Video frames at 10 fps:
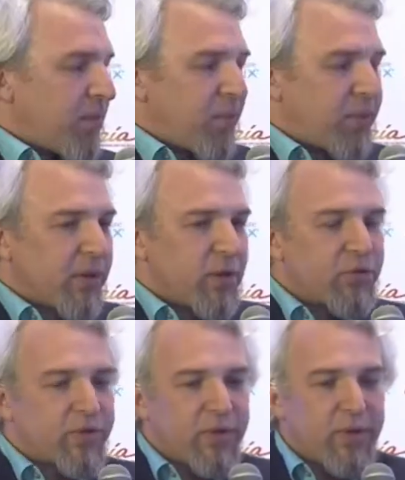peut-être la
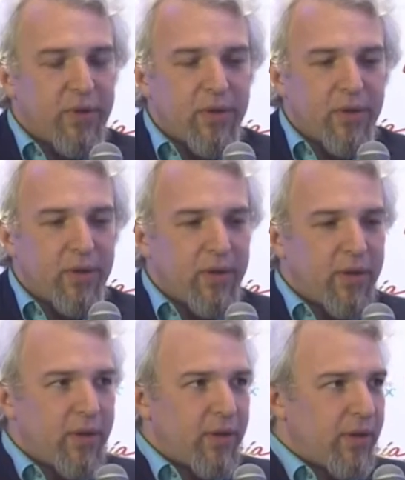chose euh,
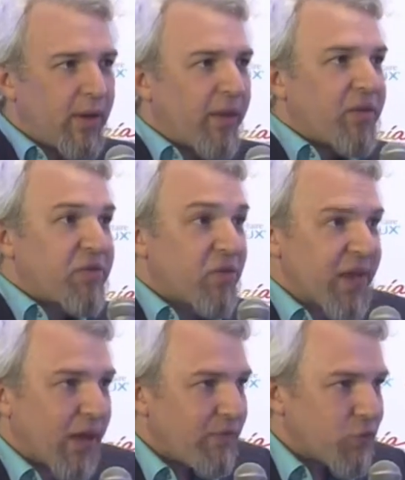euh, intéressante
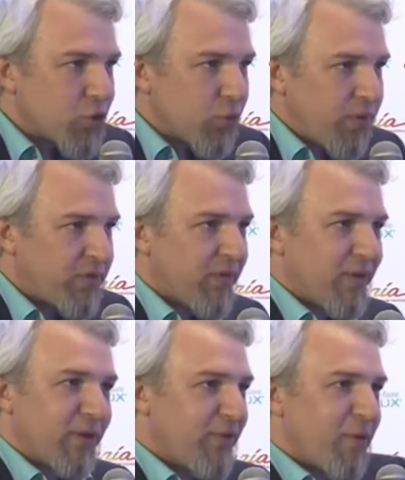qui arrive aujourd'hui,
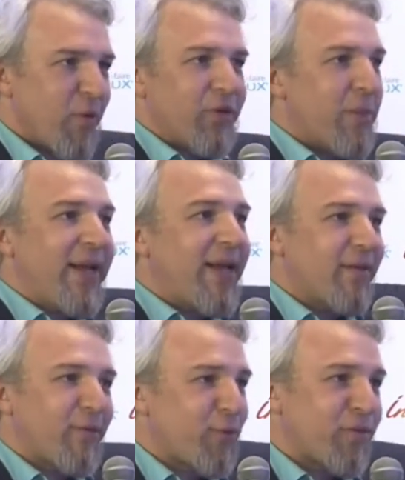c'est-à-dire vraiment
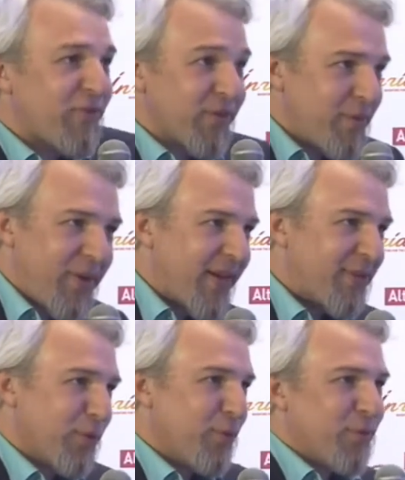2014, fin
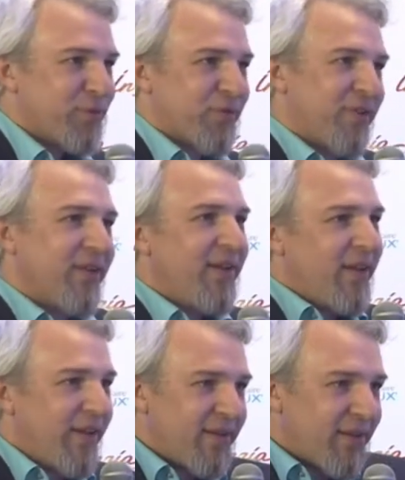2014
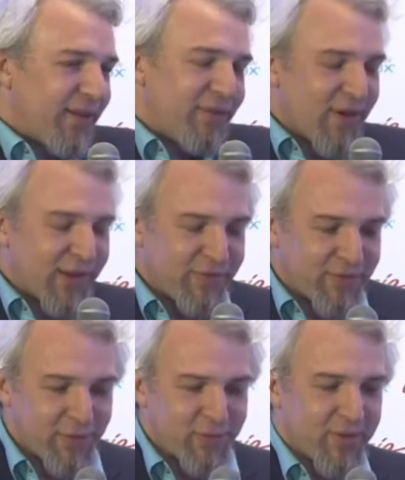et, qui va arriver
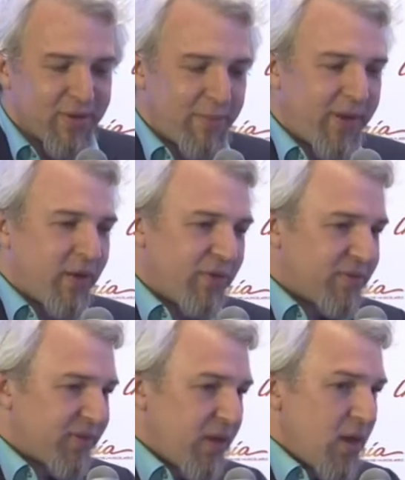sur 2015,
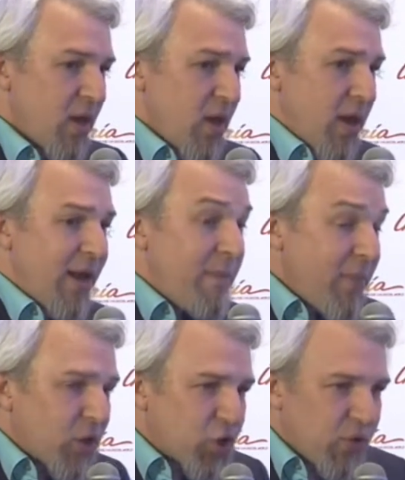c'est
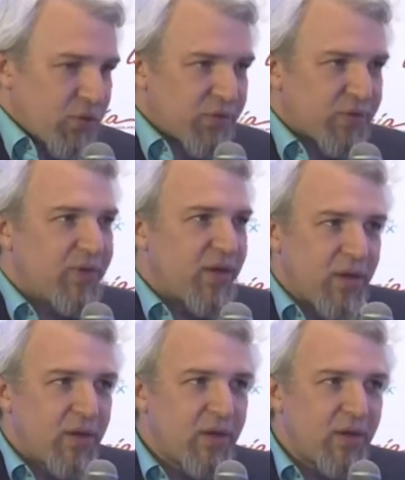l'émergence
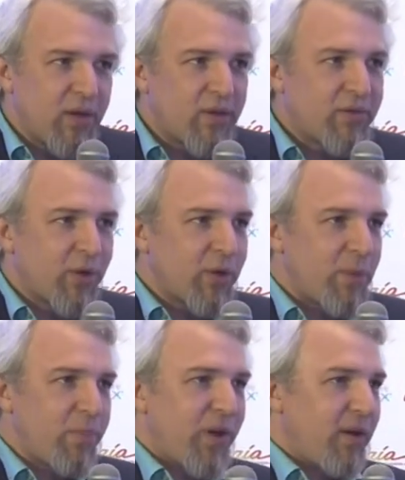de ce qu'on
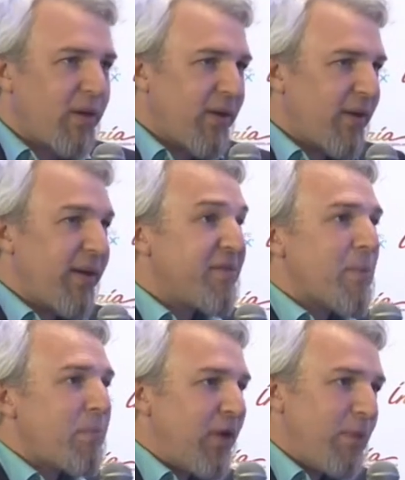appelle les,
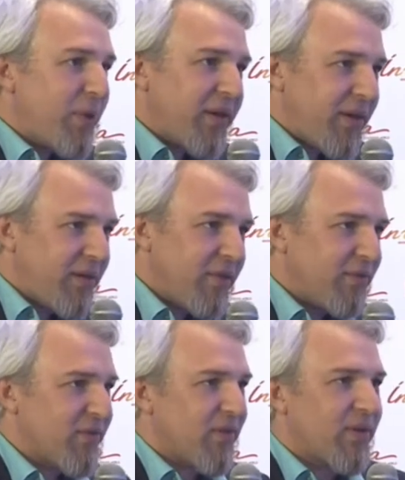API
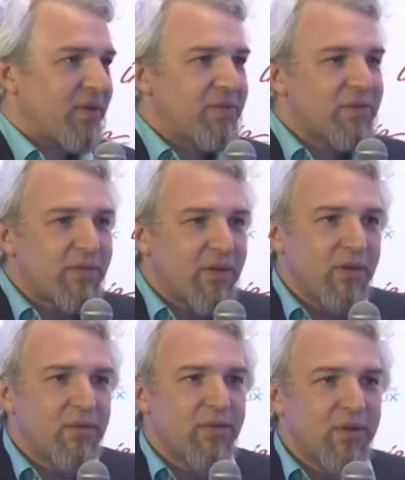prédictives. Qu'est-ce que ça veut
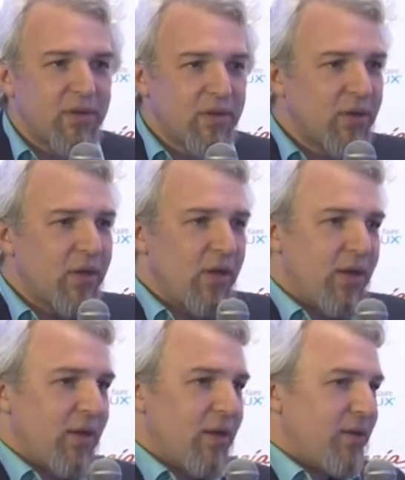dire Ça veut dire
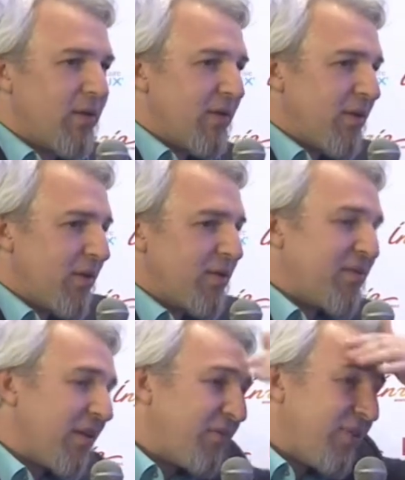des
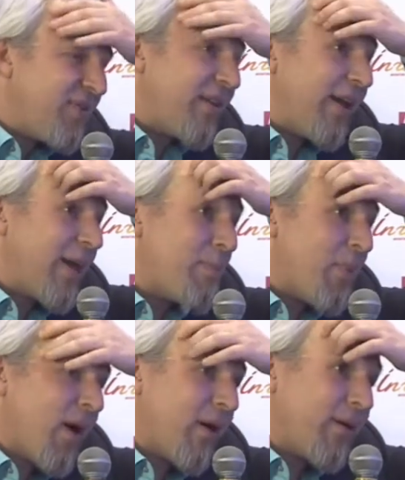services quelque
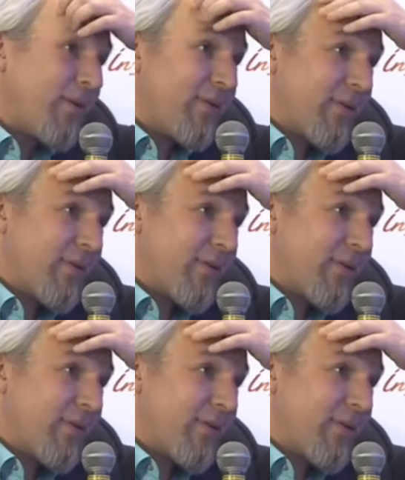part,